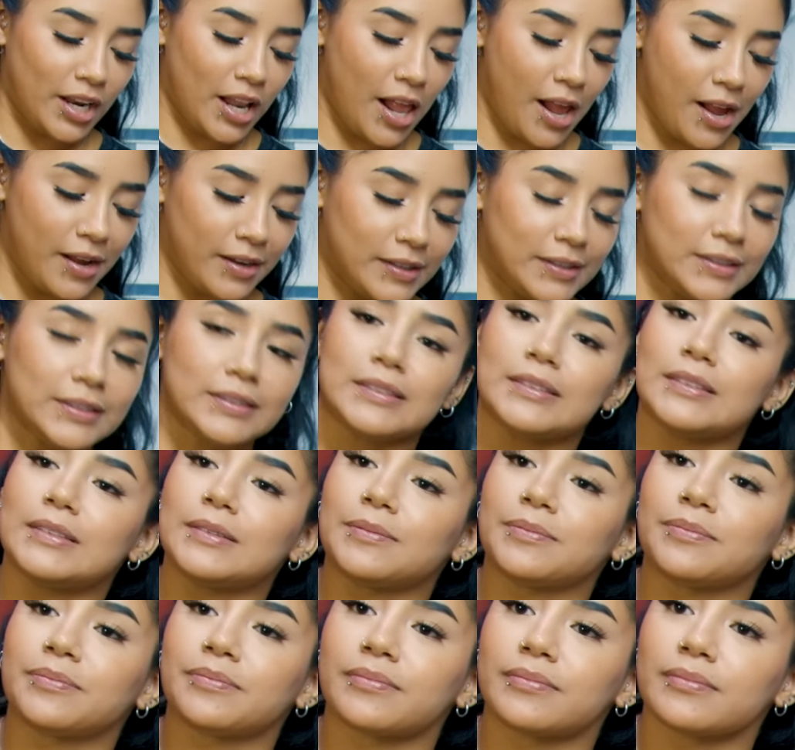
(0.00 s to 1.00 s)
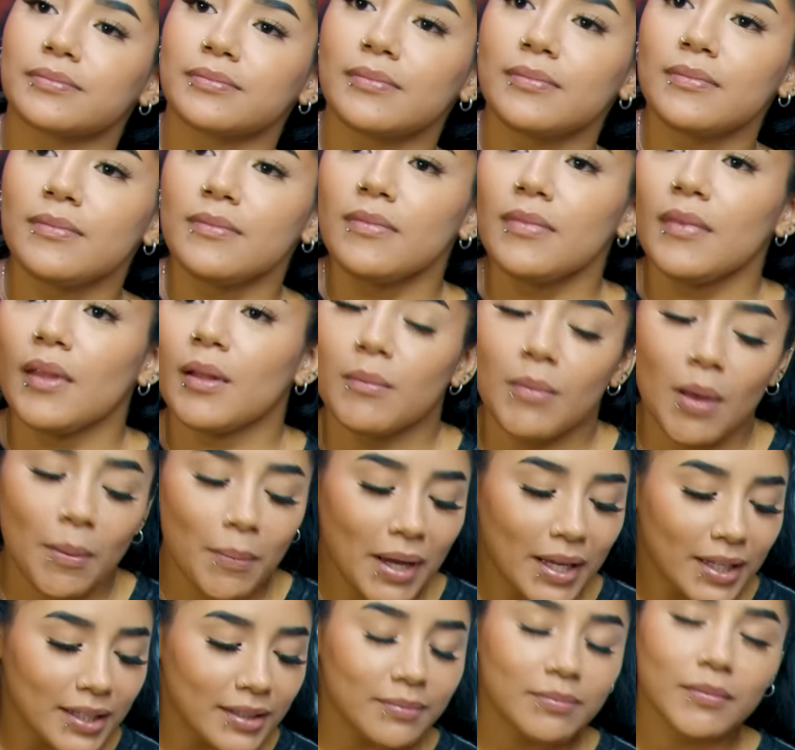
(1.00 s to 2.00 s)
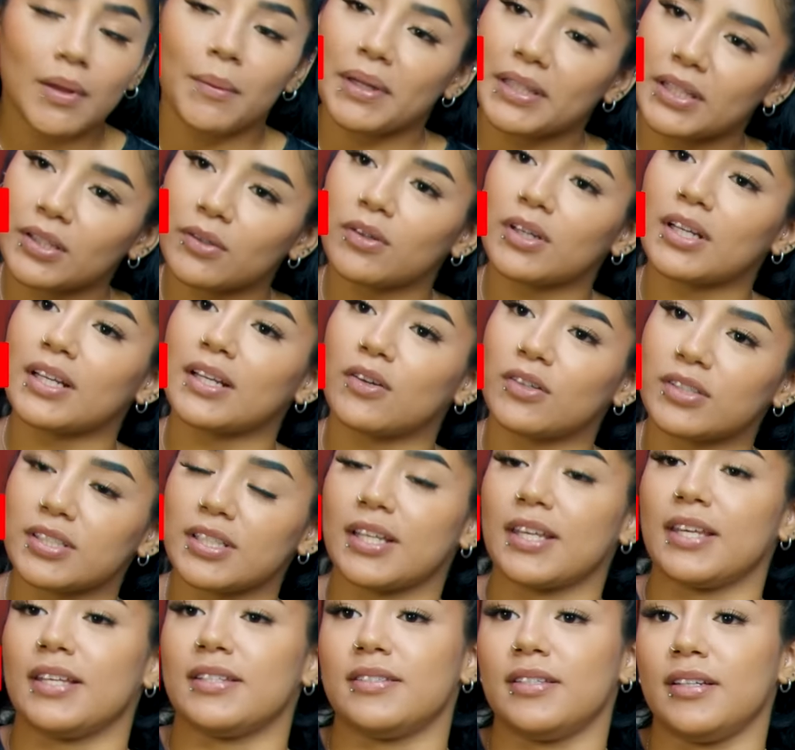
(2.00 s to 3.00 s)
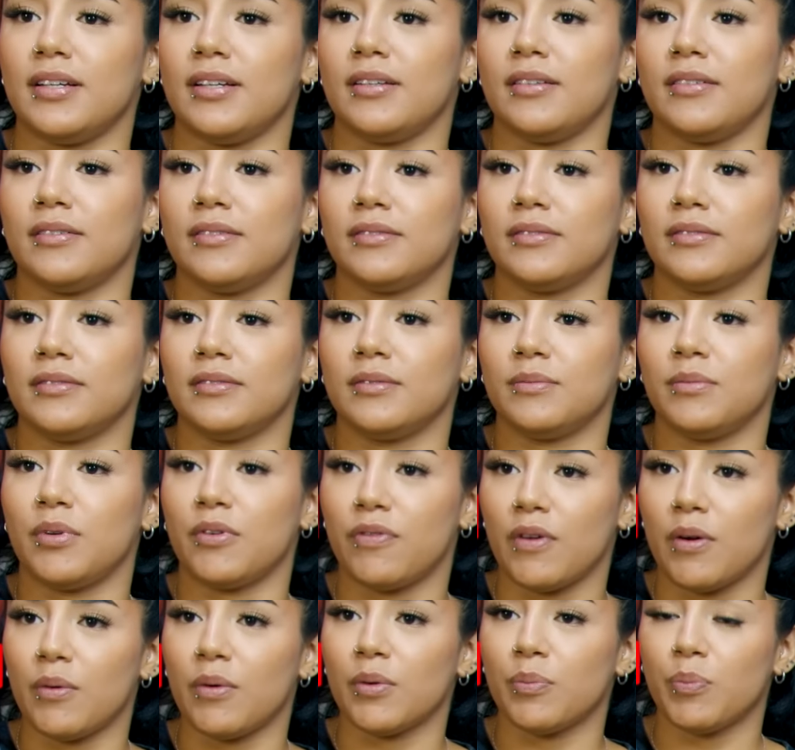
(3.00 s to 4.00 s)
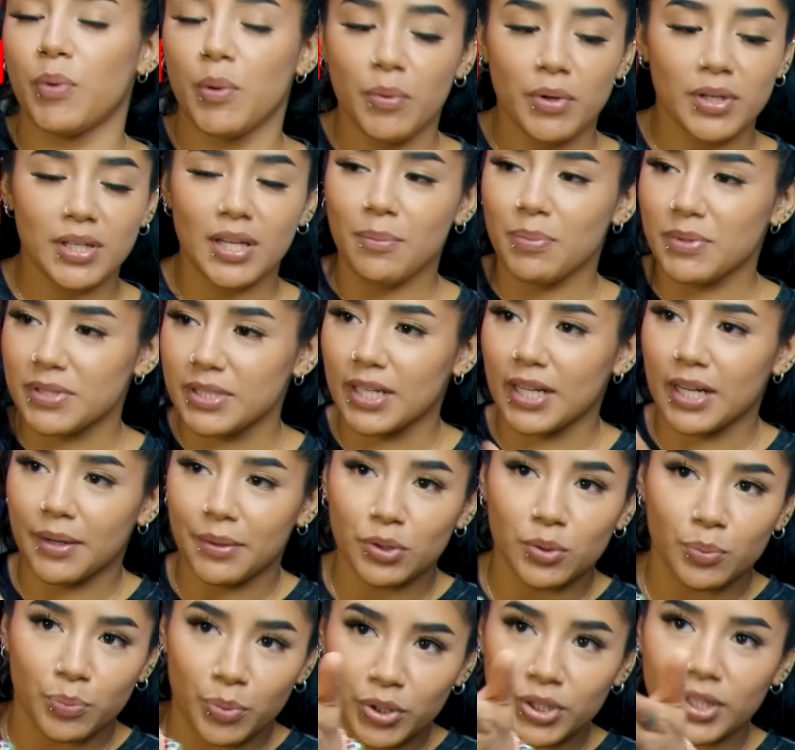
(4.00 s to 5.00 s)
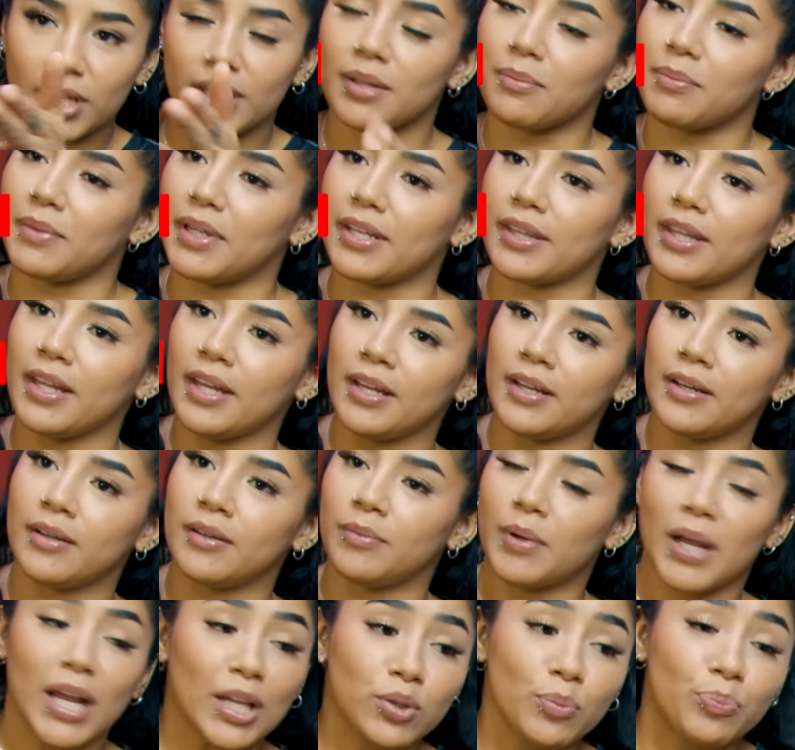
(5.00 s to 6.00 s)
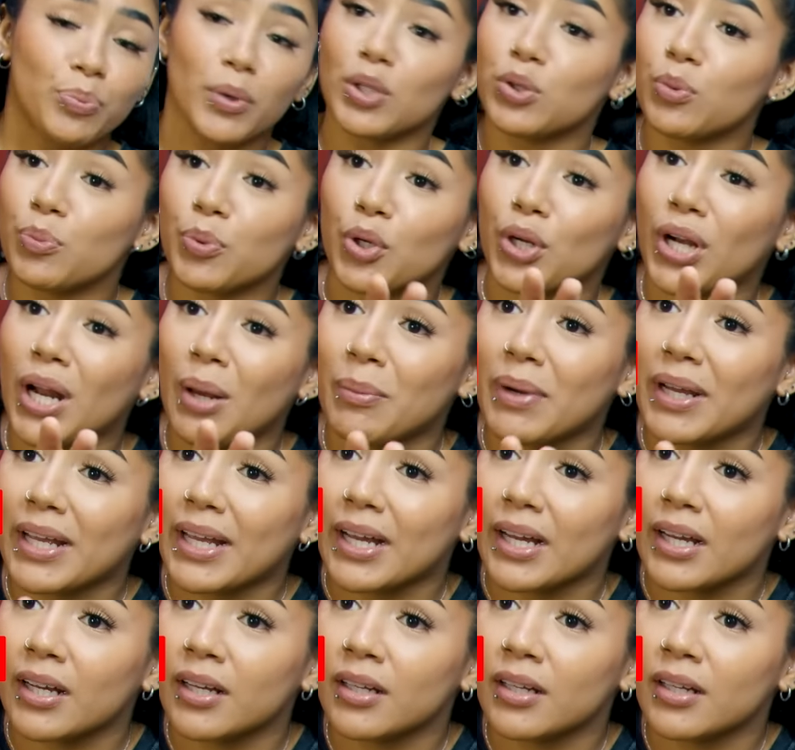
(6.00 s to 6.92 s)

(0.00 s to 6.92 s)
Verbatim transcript: Tu podcast. Mamá, mamá, tengo tres cosas que hacer. Por favor, ¿podemos ya empezar a grabar tu podcast de mierda? Porque es tu, es programa, eso.